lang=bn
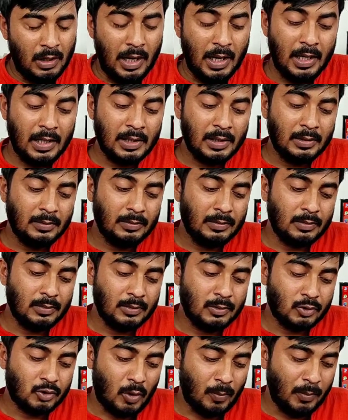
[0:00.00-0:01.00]
এই
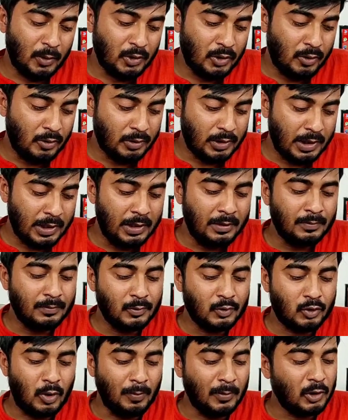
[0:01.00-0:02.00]
সম্পাদকীয়তে
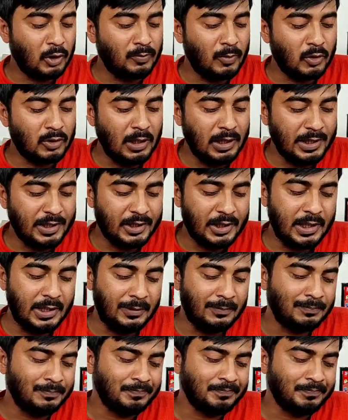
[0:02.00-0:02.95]
সম্পাদক মহাশয় লিখছেন